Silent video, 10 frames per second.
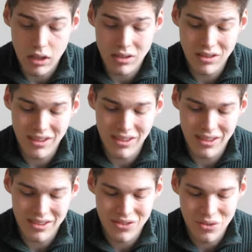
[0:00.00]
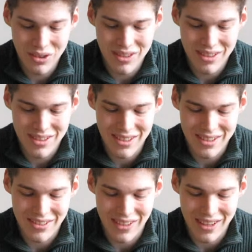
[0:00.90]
als ich es durchsetzen